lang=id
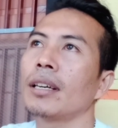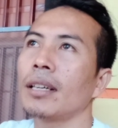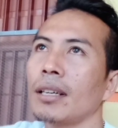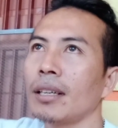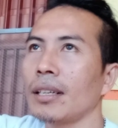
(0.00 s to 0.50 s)

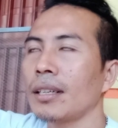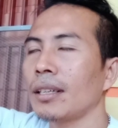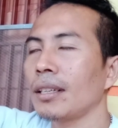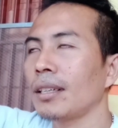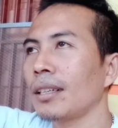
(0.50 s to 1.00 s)

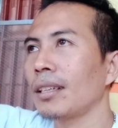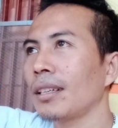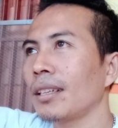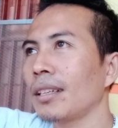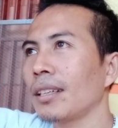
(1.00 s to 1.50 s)

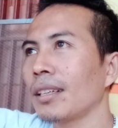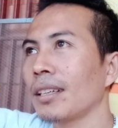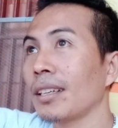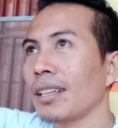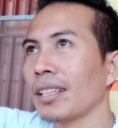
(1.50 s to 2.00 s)
uh,
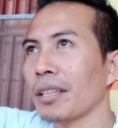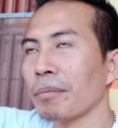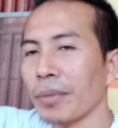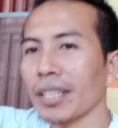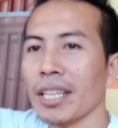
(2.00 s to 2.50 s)
ke
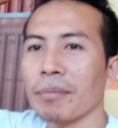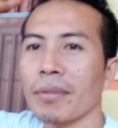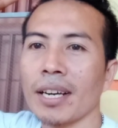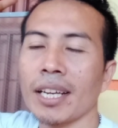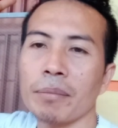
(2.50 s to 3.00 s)
tempat
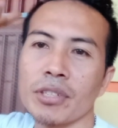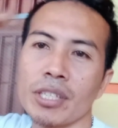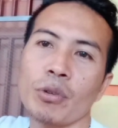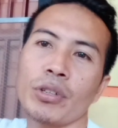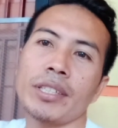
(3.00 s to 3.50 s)
yang ada mesin
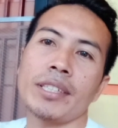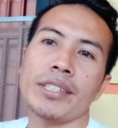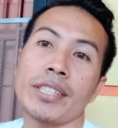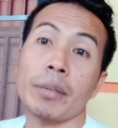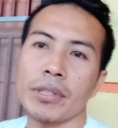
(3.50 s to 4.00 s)
mau di
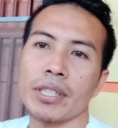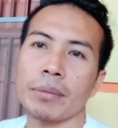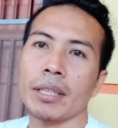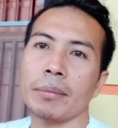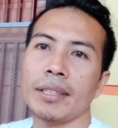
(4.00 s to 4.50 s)
servis
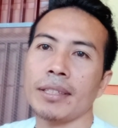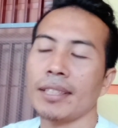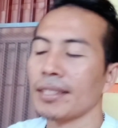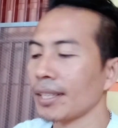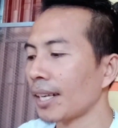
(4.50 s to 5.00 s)
teman-teman
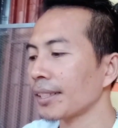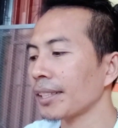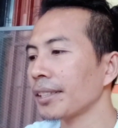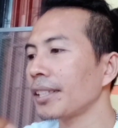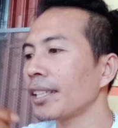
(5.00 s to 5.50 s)
nah sekarang saya
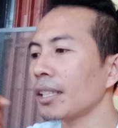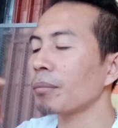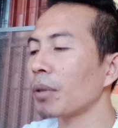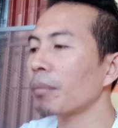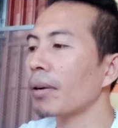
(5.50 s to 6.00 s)
sedikit
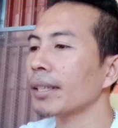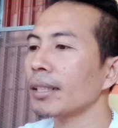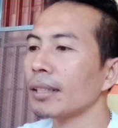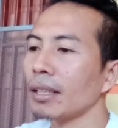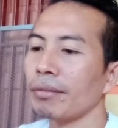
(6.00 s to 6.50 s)
berbagi
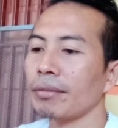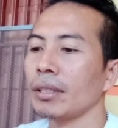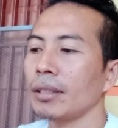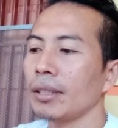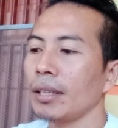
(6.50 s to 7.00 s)
tips
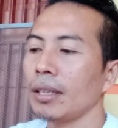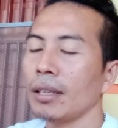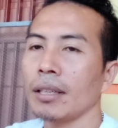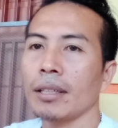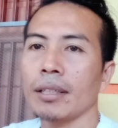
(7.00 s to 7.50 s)

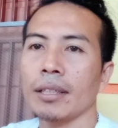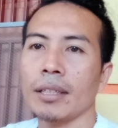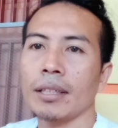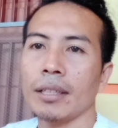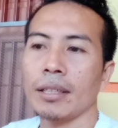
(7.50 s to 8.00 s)

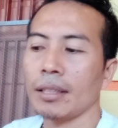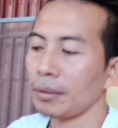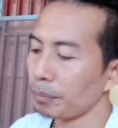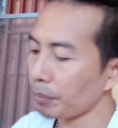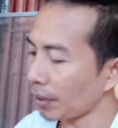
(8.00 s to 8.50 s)
eh,
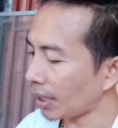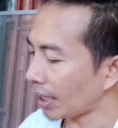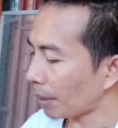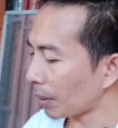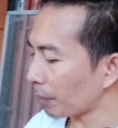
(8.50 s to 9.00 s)

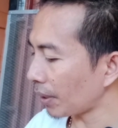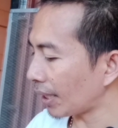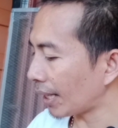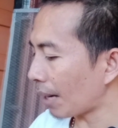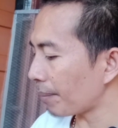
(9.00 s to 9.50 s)

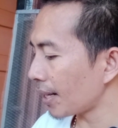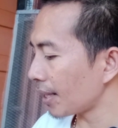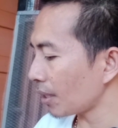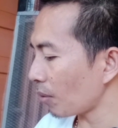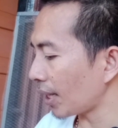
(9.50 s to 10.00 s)
perlengkapan-perlengkapan
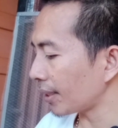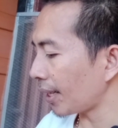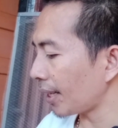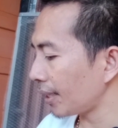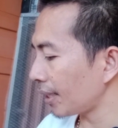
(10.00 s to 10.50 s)
atau
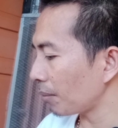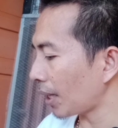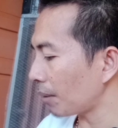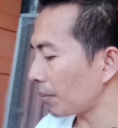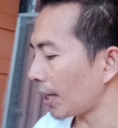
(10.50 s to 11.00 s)
alat-alat dan
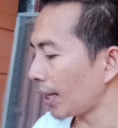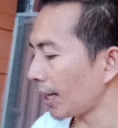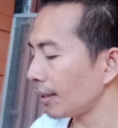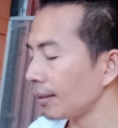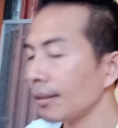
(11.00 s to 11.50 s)

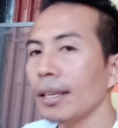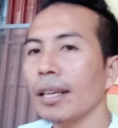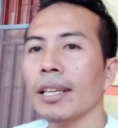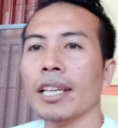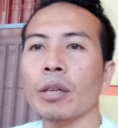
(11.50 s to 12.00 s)
bahan-bahan
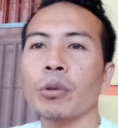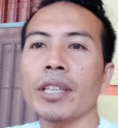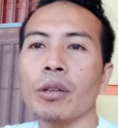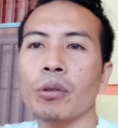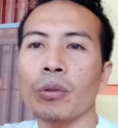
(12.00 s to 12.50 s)
dan
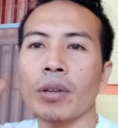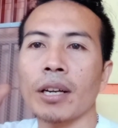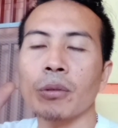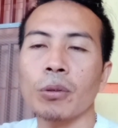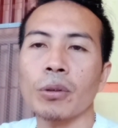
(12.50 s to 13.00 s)
kemudian
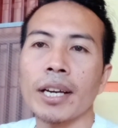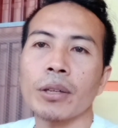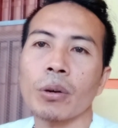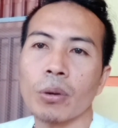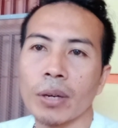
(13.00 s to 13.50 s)
ukuran-ukuran
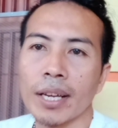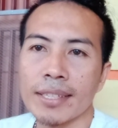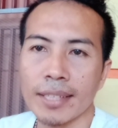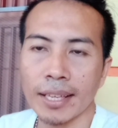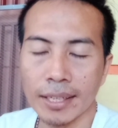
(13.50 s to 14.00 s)
Corona
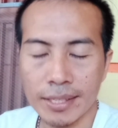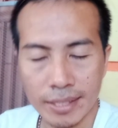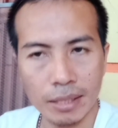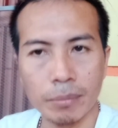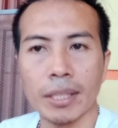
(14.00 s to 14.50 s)

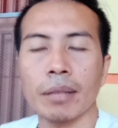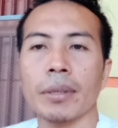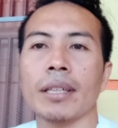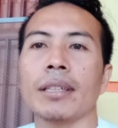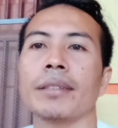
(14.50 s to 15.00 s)
stainlessnya
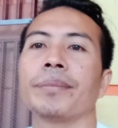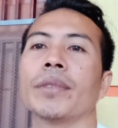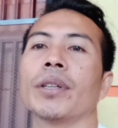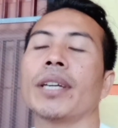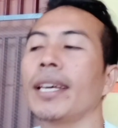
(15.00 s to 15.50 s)
teman-teman
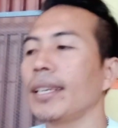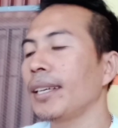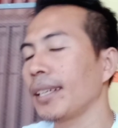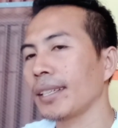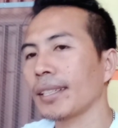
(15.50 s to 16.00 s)
oke
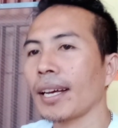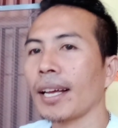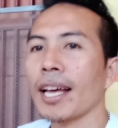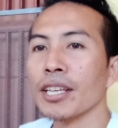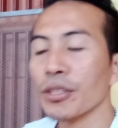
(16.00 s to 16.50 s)
kita
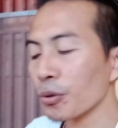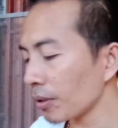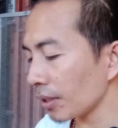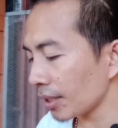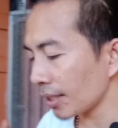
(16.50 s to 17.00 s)

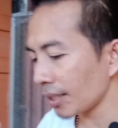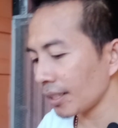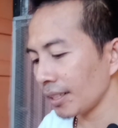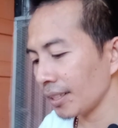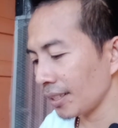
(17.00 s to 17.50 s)
langsung ke
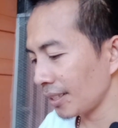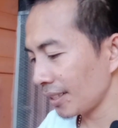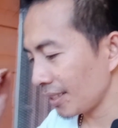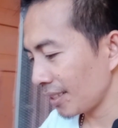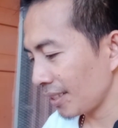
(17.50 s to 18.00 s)

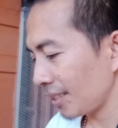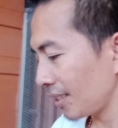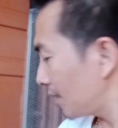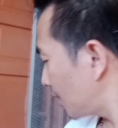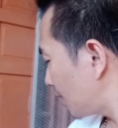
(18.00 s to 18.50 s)

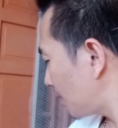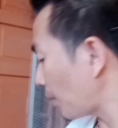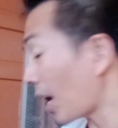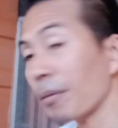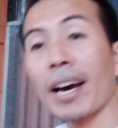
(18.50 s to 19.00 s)

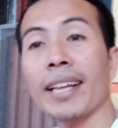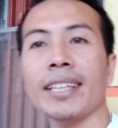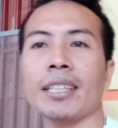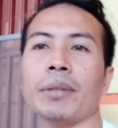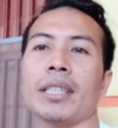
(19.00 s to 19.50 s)
bahan-bahannya
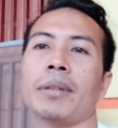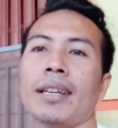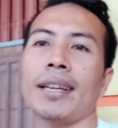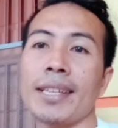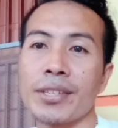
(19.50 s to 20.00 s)
teman-teman
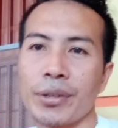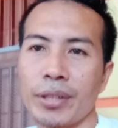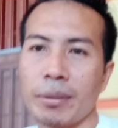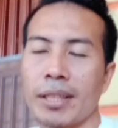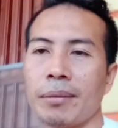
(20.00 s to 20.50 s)
let's go
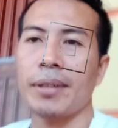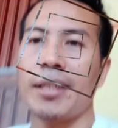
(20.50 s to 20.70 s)
teman-teman